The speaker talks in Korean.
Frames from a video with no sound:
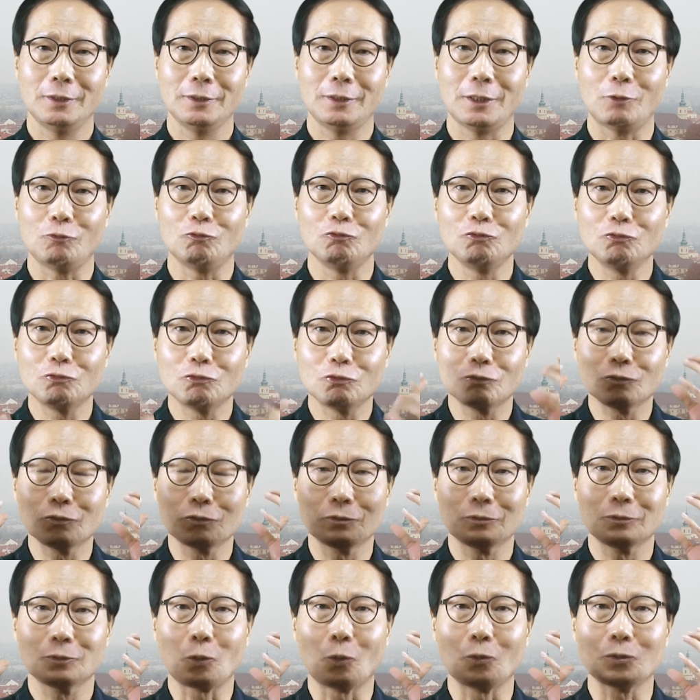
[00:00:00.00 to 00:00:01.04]
네,
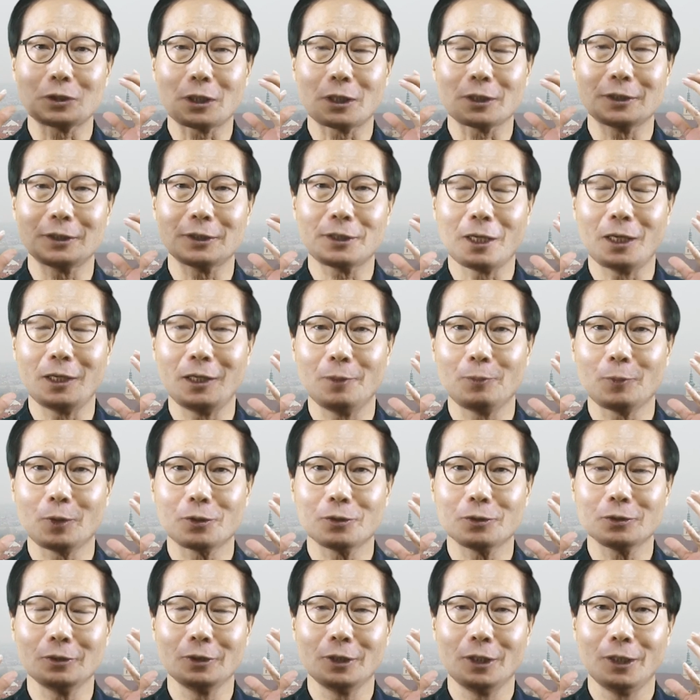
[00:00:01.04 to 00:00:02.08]
웃는 동작 크게
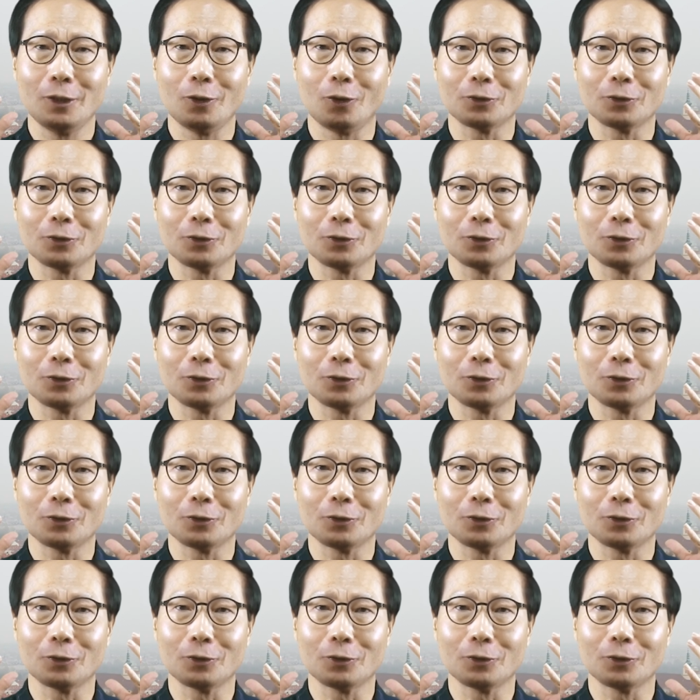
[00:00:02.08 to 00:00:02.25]
하려면